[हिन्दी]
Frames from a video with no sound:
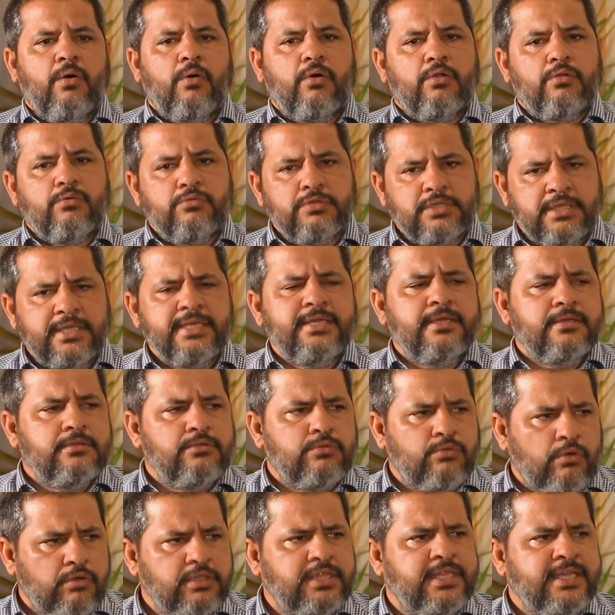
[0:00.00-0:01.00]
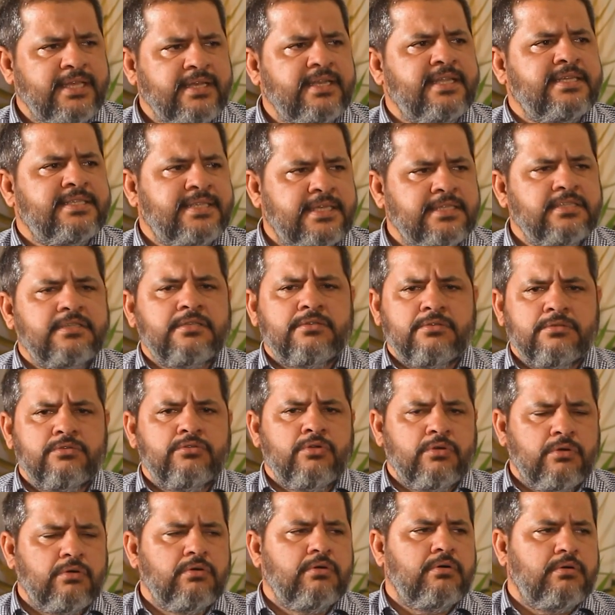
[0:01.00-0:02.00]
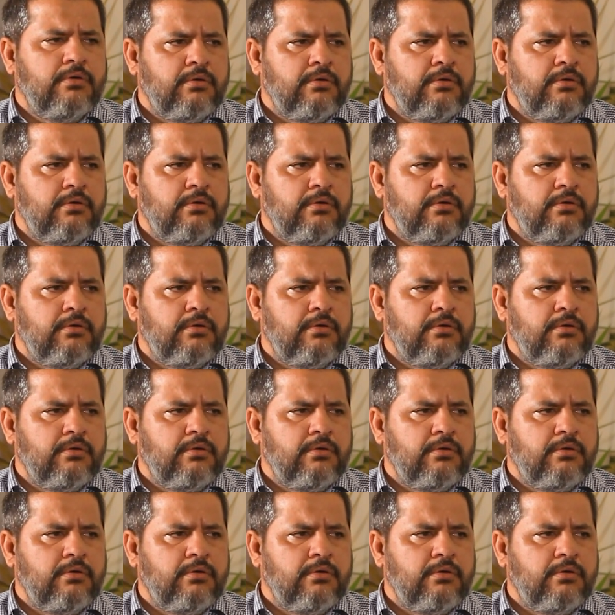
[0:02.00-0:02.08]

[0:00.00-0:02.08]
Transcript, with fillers: और उसकी दो तीन रीजन्स जो